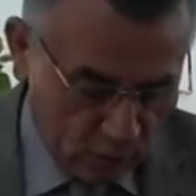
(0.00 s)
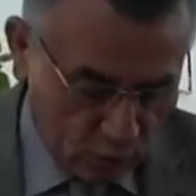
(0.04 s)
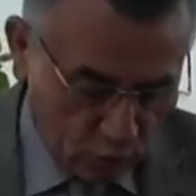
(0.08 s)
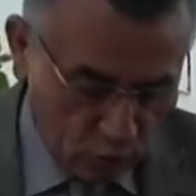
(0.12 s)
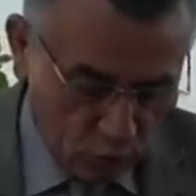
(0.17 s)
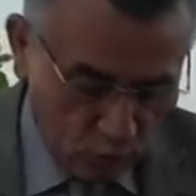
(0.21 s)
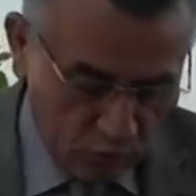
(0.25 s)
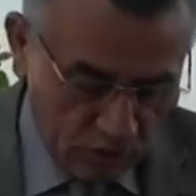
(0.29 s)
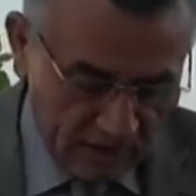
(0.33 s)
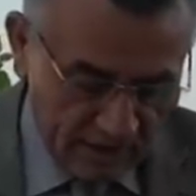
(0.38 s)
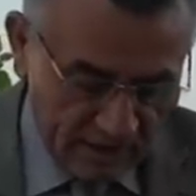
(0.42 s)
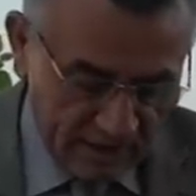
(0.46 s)

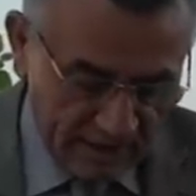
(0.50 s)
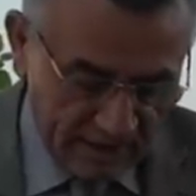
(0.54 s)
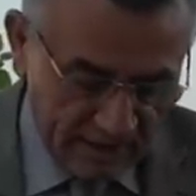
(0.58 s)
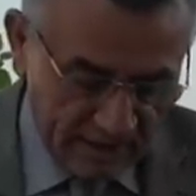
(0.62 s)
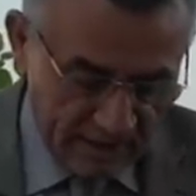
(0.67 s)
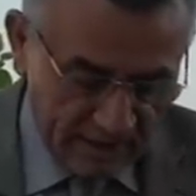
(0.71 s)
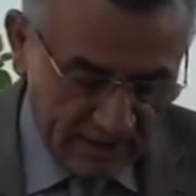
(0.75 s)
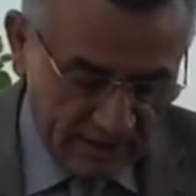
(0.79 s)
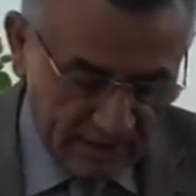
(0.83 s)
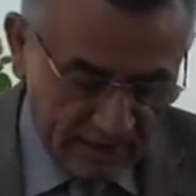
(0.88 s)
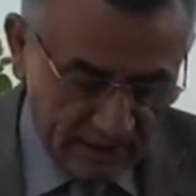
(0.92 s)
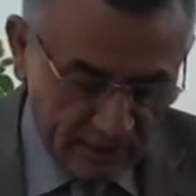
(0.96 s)
Türkiye
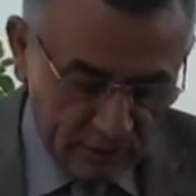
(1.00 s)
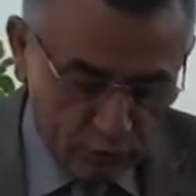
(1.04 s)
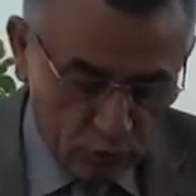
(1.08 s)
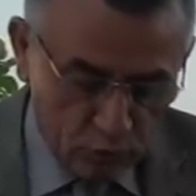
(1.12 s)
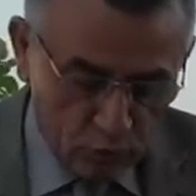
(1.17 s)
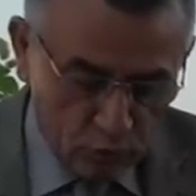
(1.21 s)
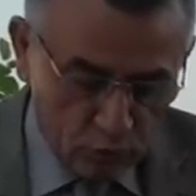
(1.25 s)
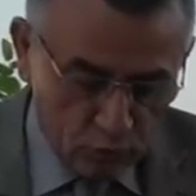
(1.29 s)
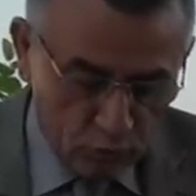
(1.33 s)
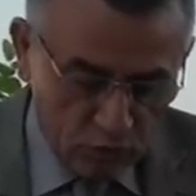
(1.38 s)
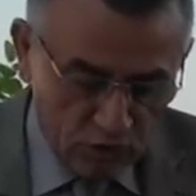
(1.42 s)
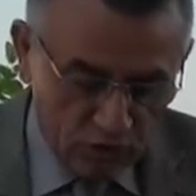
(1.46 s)
genelinde
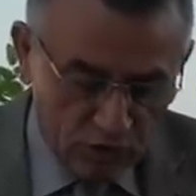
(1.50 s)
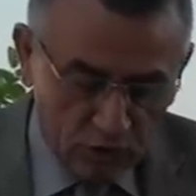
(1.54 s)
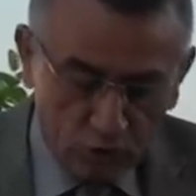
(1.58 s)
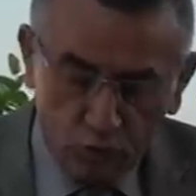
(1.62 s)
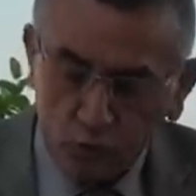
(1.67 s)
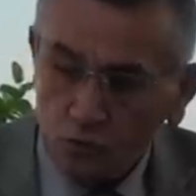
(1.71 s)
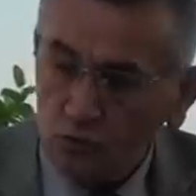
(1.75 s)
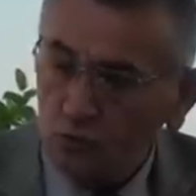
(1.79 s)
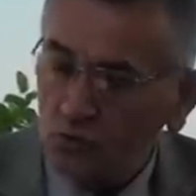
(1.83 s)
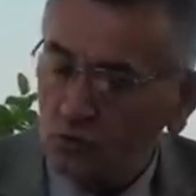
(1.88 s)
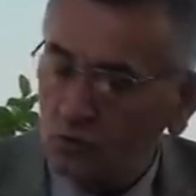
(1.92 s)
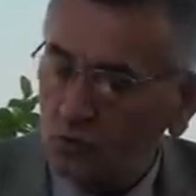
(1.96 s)

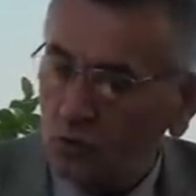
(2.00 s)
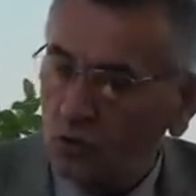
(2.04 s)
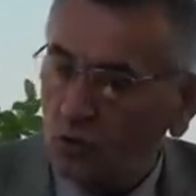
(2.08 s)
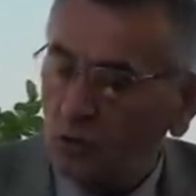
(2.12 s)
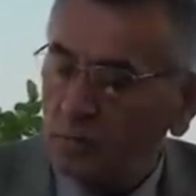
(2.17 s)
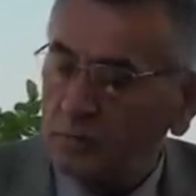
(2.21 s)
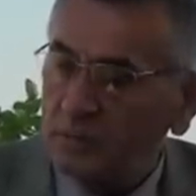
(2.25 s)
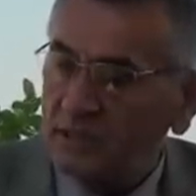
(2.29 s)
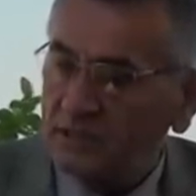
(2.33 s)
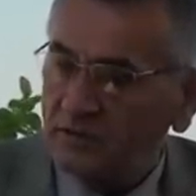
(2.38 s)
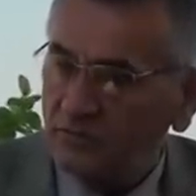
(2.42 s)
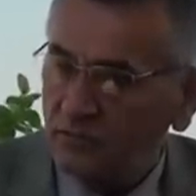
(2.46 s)
443
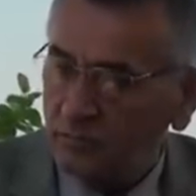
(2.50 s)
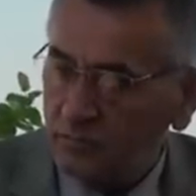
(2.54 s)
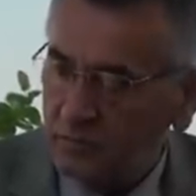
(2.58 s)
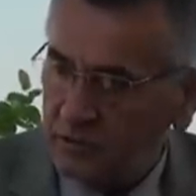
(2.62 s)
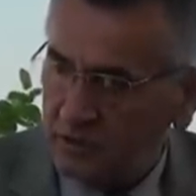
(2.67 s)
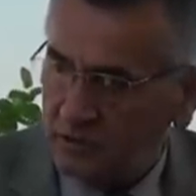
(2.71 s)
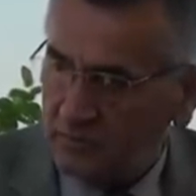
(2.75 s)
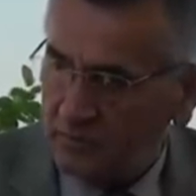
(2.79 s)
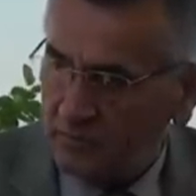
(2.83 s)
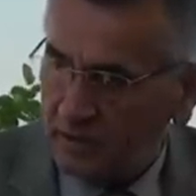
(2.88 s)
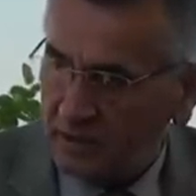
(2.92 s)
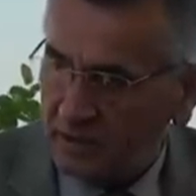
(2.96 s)

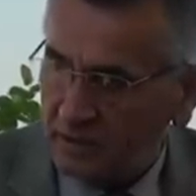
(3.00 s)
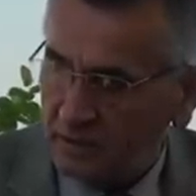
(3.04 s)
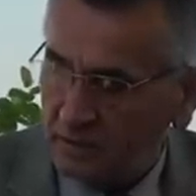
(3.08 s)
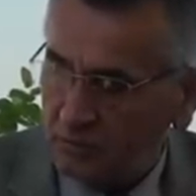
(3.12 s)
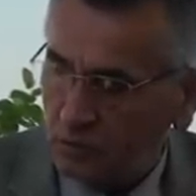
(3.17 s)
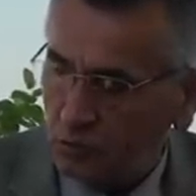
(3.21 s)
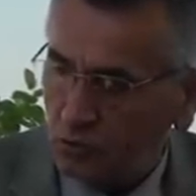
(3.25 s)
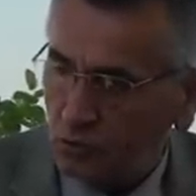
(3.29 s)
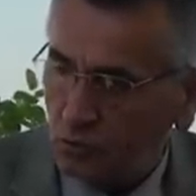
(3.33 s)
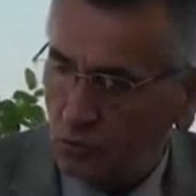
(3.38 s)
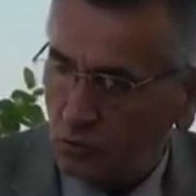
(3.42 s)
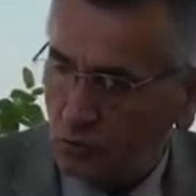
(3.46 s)
kooperatifimiz vardı
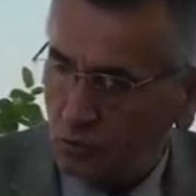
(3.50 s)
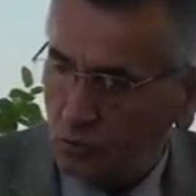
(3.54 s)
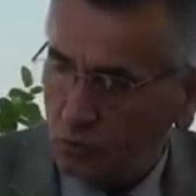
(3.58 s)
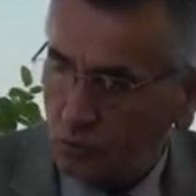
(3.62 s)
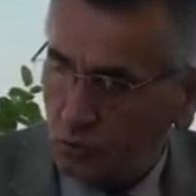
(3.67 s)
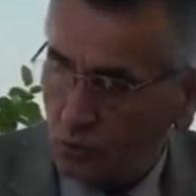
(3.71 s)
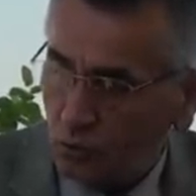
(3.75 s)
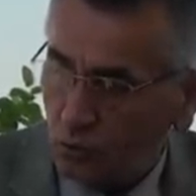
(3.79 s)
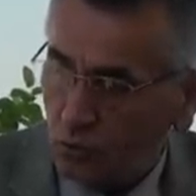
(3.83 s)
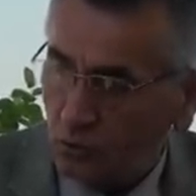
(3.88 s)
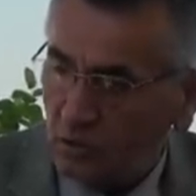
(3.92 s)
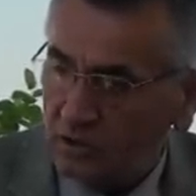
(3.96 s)
bu
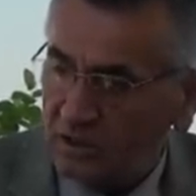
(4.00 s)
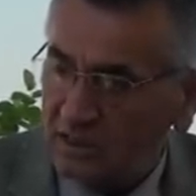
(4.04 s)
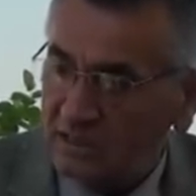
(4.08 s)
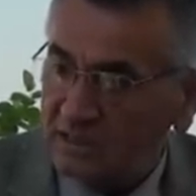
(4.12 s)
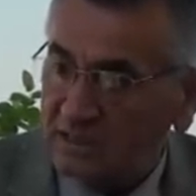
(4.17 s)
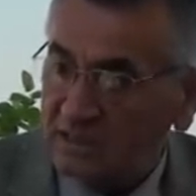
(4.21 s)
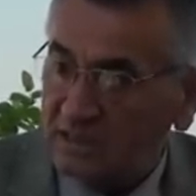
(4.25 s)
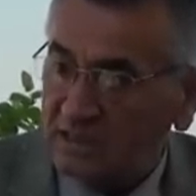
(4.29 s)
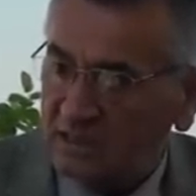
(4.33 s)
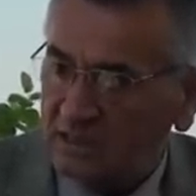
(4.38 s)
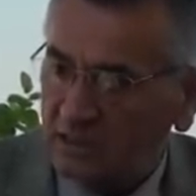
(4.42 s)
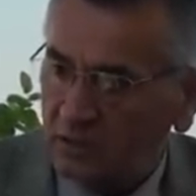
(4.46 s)
konuda
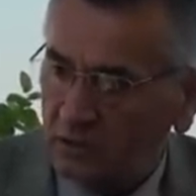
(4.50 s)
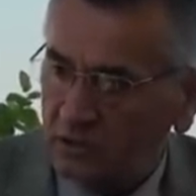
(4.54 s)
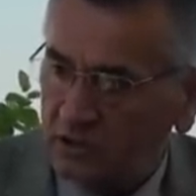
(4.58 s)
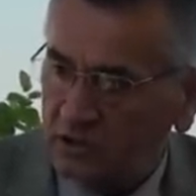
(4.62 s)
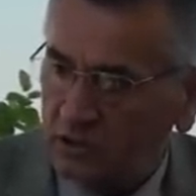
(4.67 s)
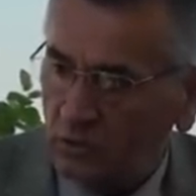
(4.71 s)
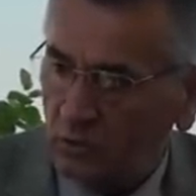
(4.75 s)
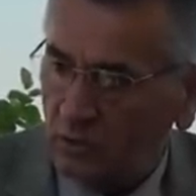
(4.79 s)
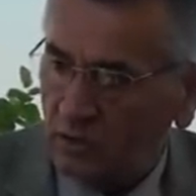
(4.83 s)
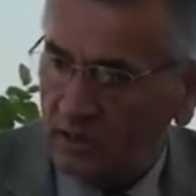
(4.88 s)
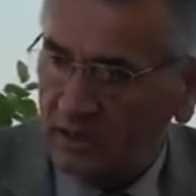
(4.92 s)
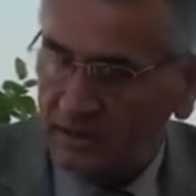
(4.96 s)

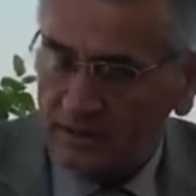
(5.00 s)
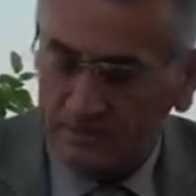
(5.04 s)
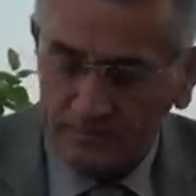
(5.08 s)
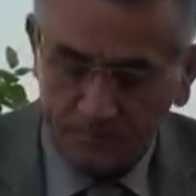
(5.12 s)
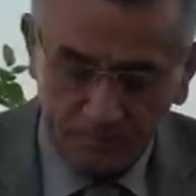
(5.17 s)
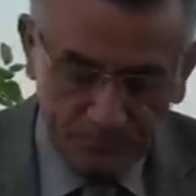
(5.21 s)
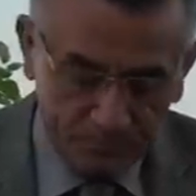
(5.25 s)
sıkıntısı olan.